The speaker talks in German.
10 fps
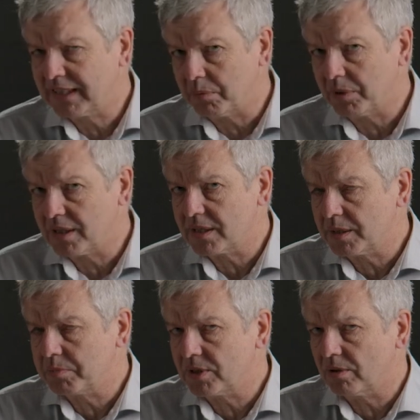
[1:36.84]
viele Kameras
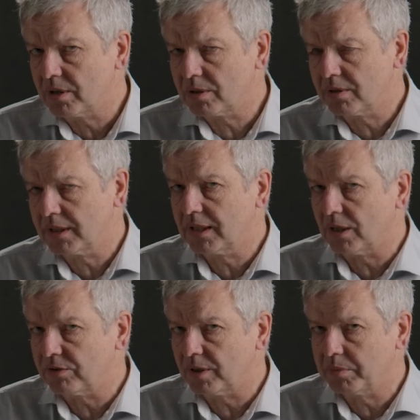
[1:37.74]
ich bis heute schon
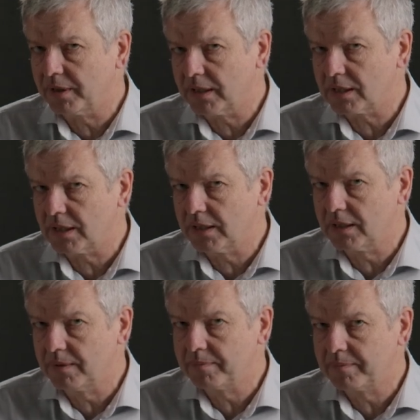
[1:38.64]
gekauft habe in der Zeit?
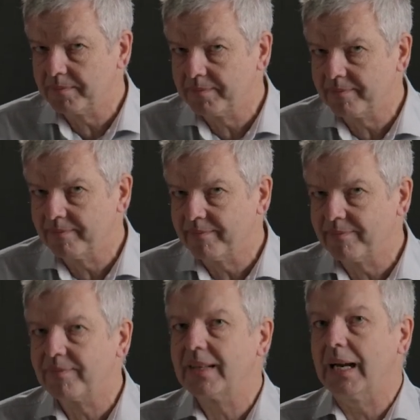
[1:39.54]

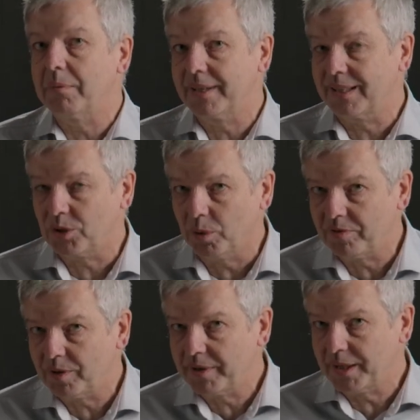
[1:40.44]
Aber den
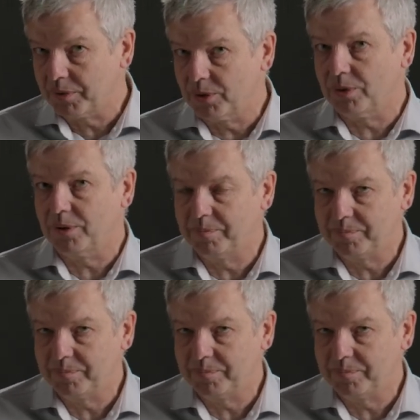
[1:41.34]
Kopf habe ich immer noch.